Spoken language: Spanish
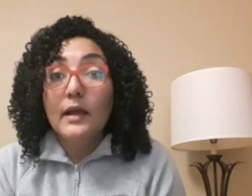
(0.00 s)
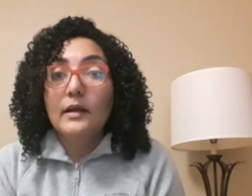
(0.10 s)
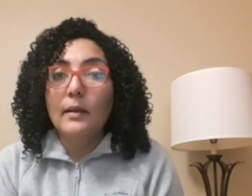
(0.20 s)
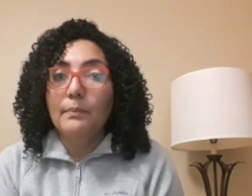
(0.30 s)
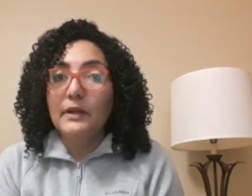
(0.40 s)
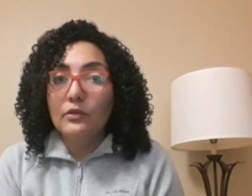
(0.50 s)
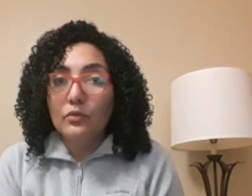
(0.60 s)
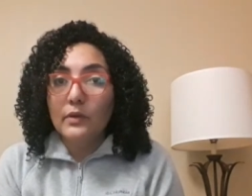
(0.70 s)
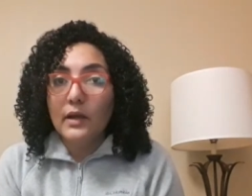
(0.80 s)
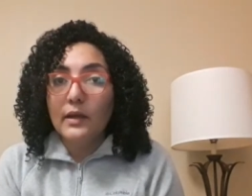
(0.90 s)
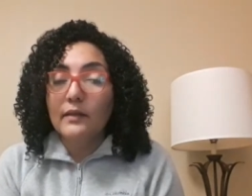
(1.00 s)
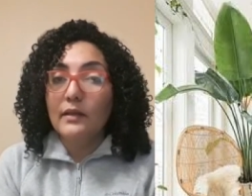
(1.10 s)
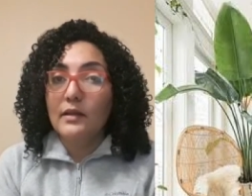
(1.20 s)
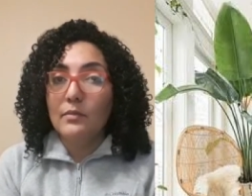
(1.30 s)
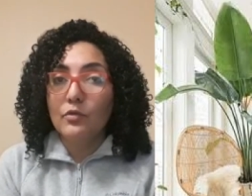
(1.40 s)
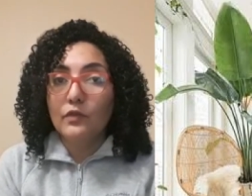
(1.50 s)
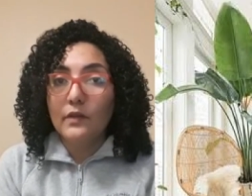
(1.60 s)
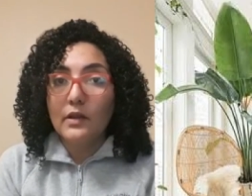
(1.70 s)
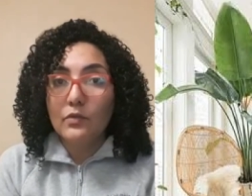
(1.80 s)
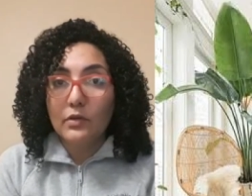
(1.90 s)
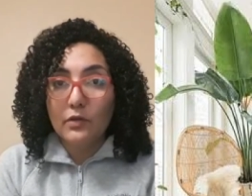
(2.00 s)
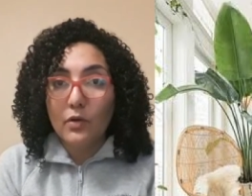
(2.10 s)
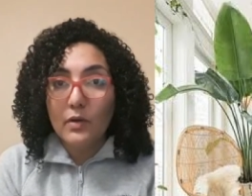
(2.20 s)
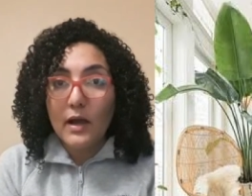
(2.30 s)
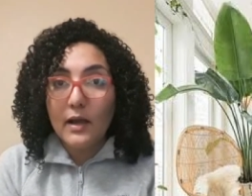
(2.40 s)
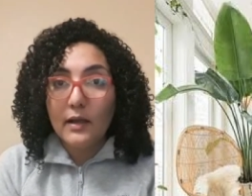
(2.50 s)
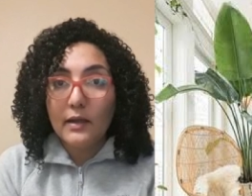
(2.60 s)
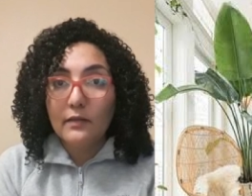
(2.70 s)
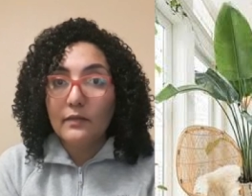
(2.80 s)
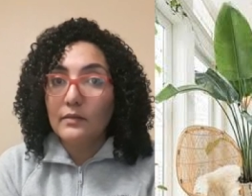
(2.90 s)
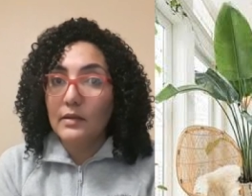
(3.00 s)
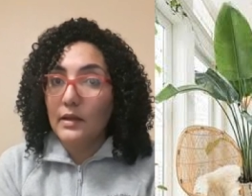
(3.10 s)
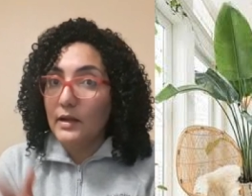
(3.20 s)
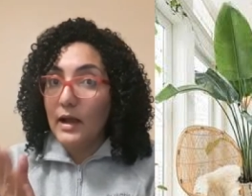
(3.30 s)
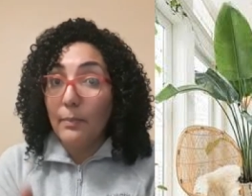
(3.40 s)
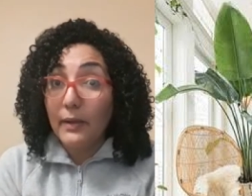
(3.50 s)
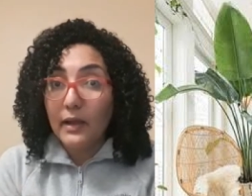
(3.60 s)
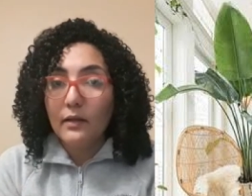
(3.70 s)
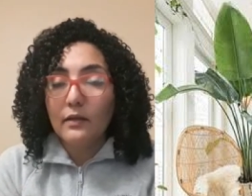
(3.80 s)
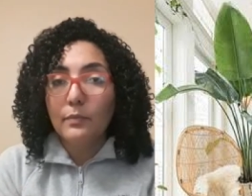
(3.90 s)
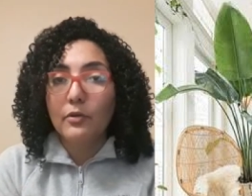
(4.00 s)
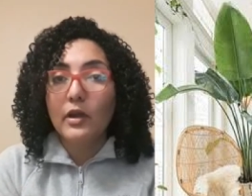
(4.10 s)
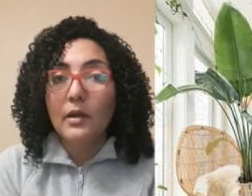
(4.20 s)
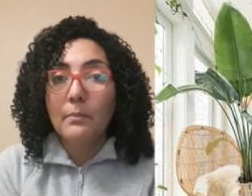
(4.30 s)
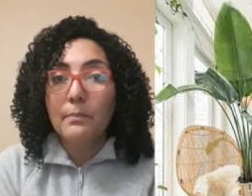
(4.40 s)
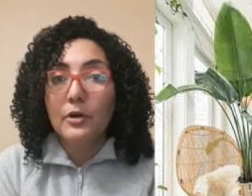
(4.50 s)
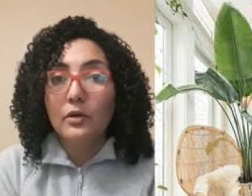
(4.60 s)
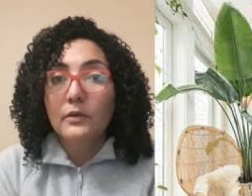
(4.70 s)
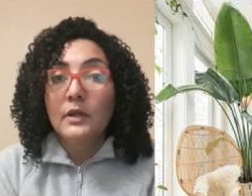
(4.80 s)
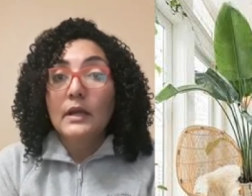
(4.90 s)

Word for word: las pinturas que tenemos en nuestros hogares, en las paredes, por ejemplo,